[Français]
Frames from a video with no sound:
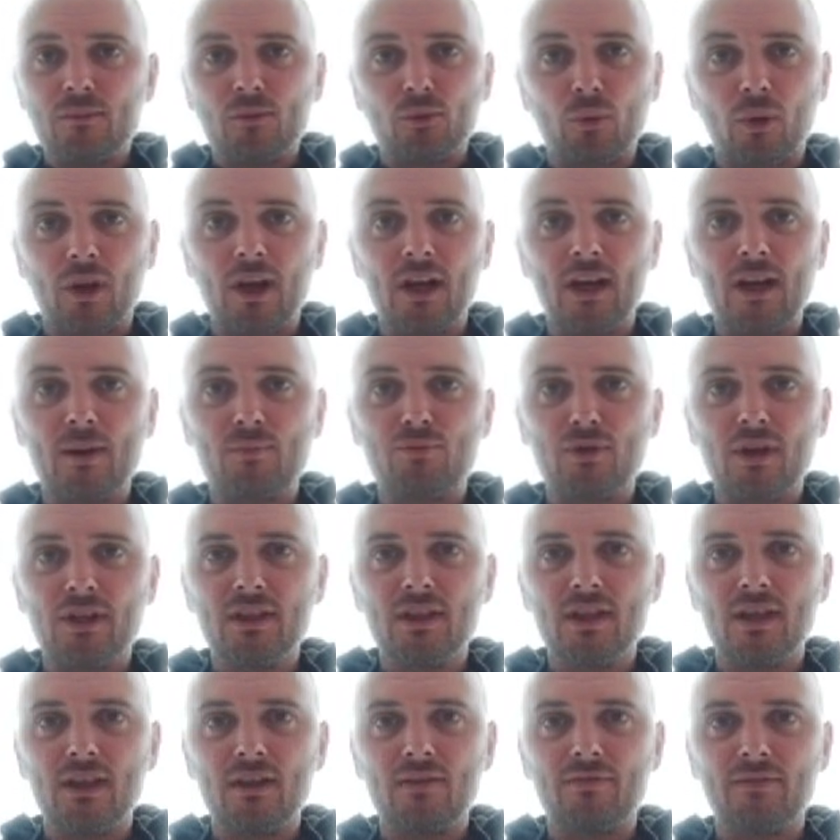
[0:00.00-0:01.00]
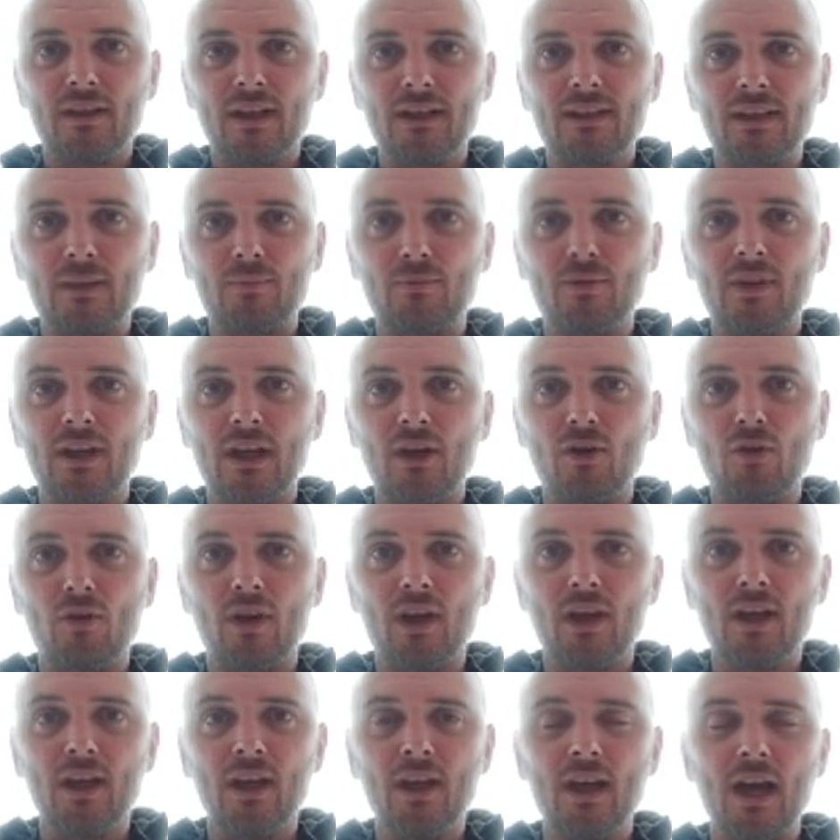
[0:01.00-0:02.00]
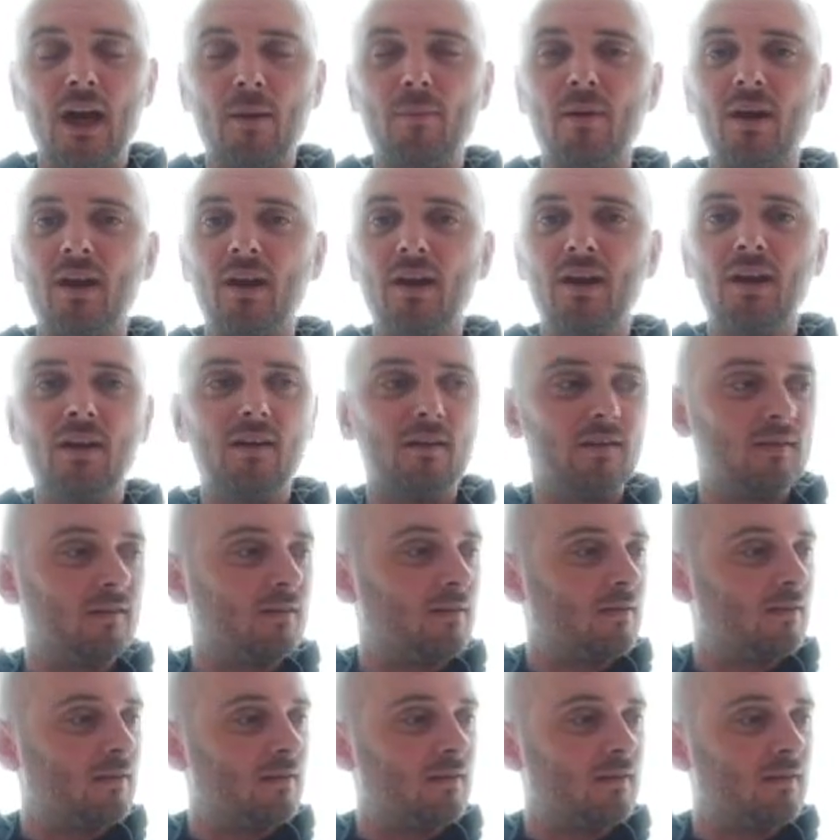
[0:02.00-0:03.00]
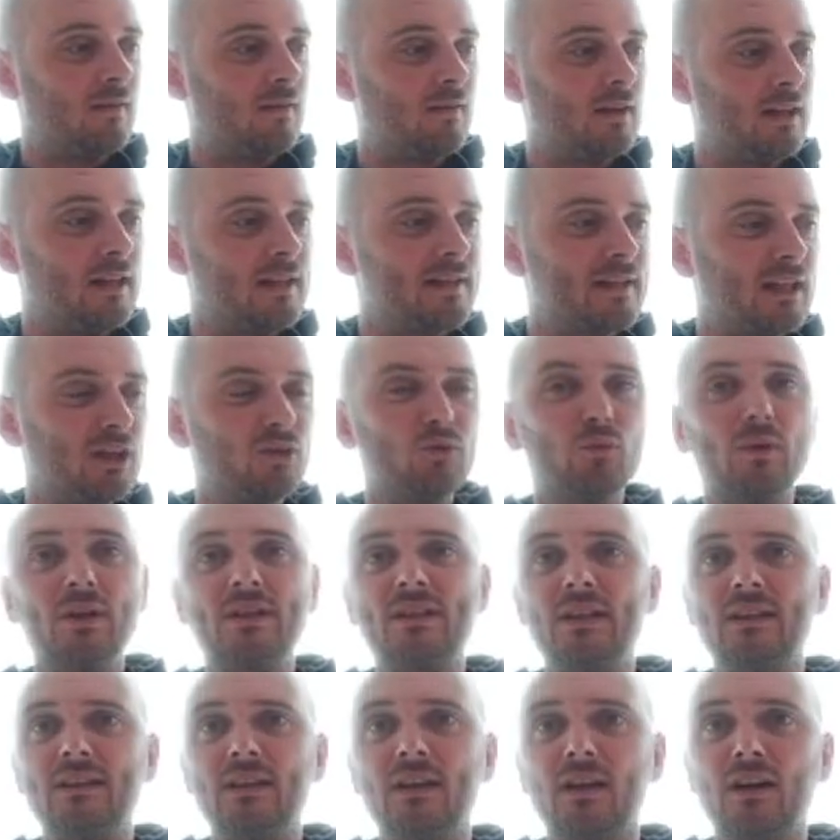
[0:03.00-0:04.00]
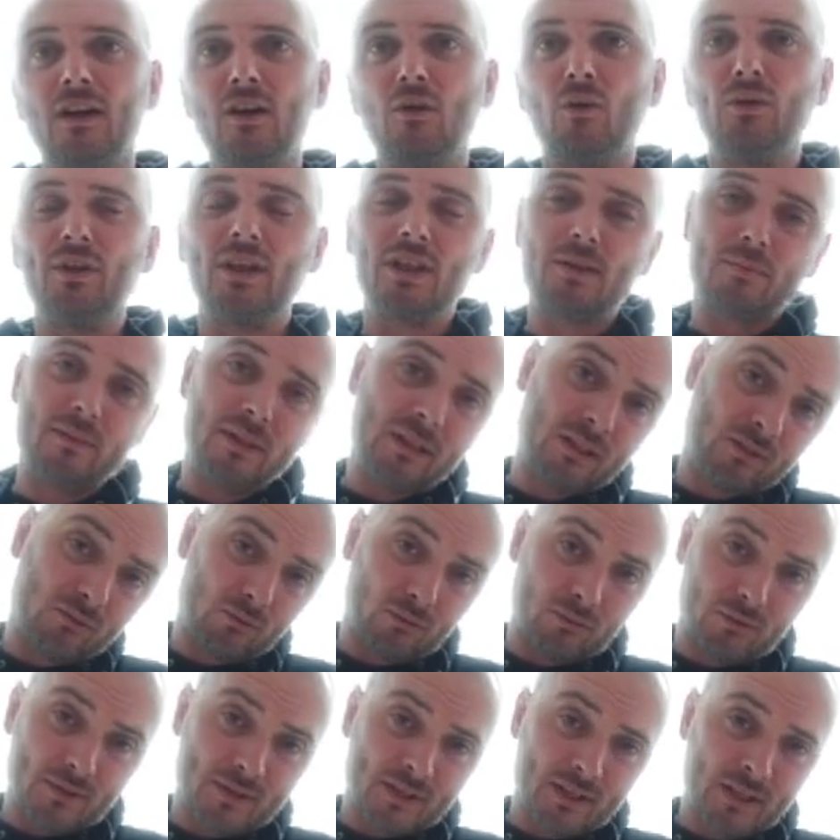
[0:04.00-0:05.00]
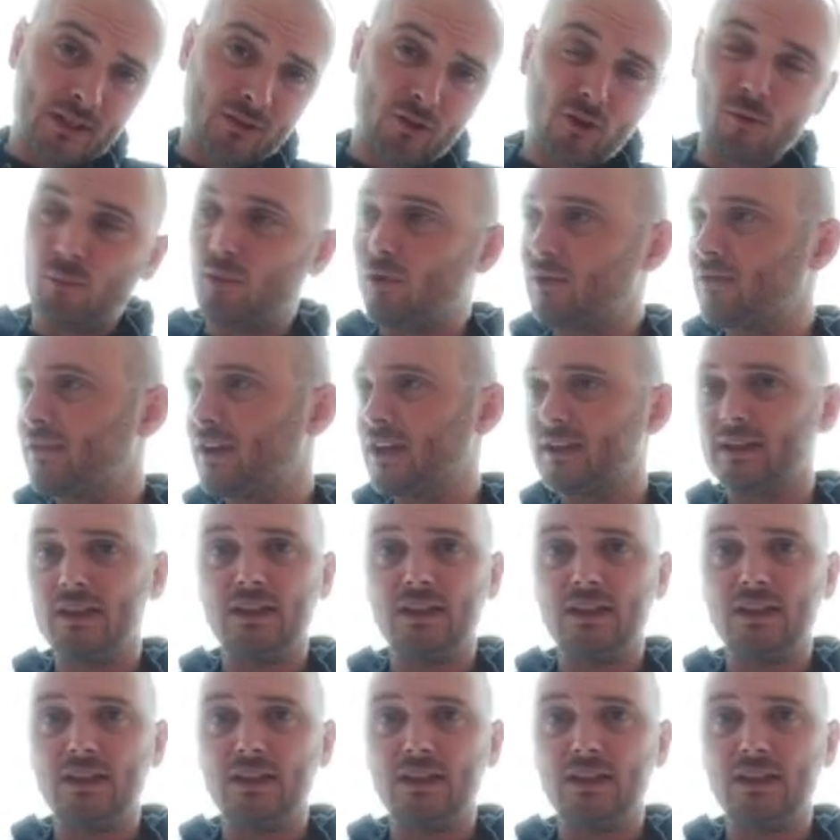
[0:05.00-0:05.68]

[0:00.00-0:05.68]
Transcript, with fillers: Donc là, la poignée, elle est faite, il n'y a plus qu'à coller. Après, euh, les anneaux, etc., on explique sur le site comment faire